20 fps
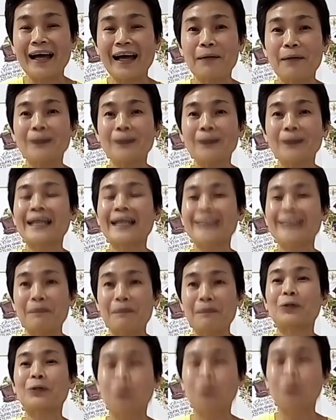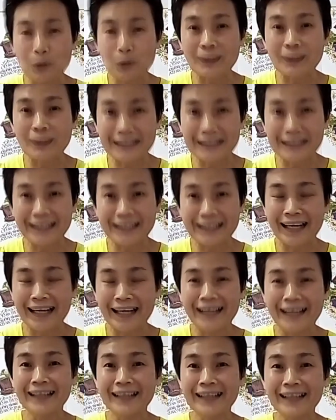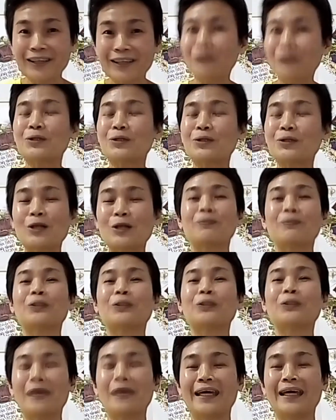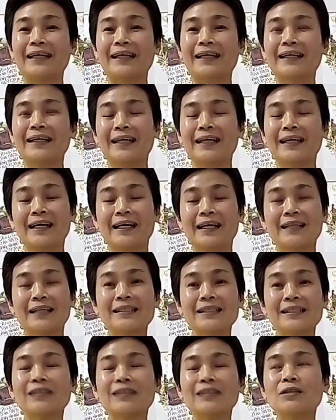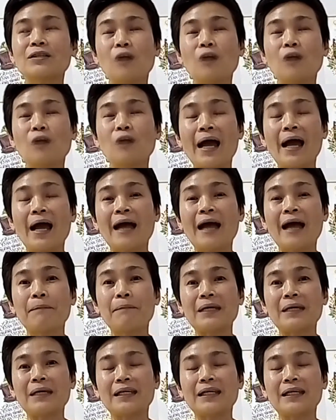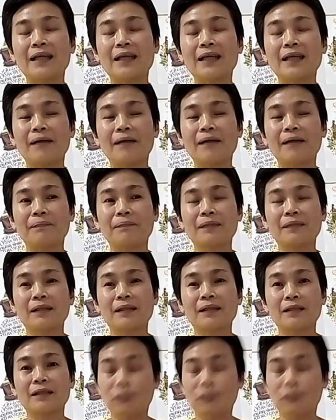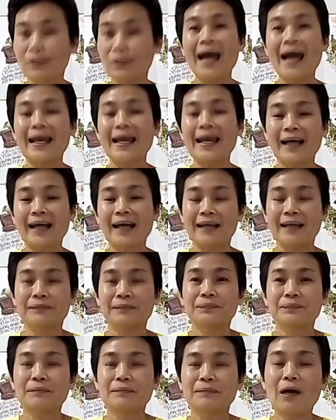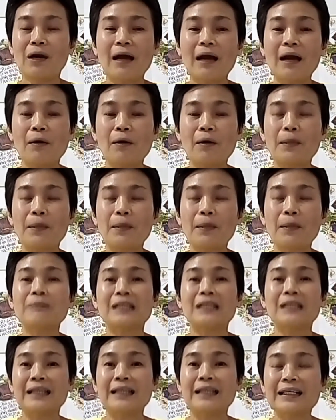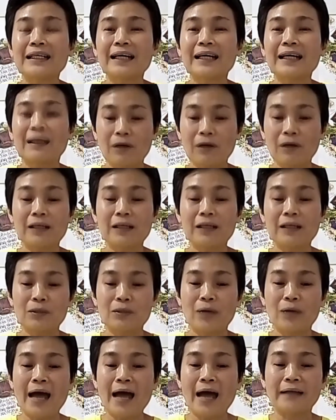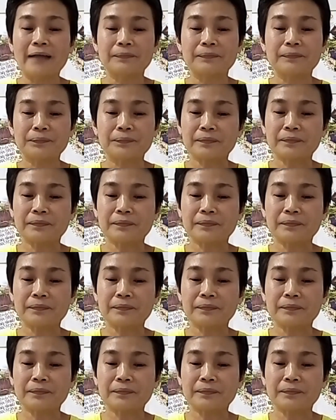อยเลยค่ะเพราะตั้งใจเป็นคนจนจริงๆค่ะก็ต้องทดสอบที่ตัวเอง ซึ่งทดสอบมาห้าปีเนี่ย อยู่ได้ค่ะ เพราะเราเพิ่มสินเรื่อยๆเราก็เลยอยู่ได้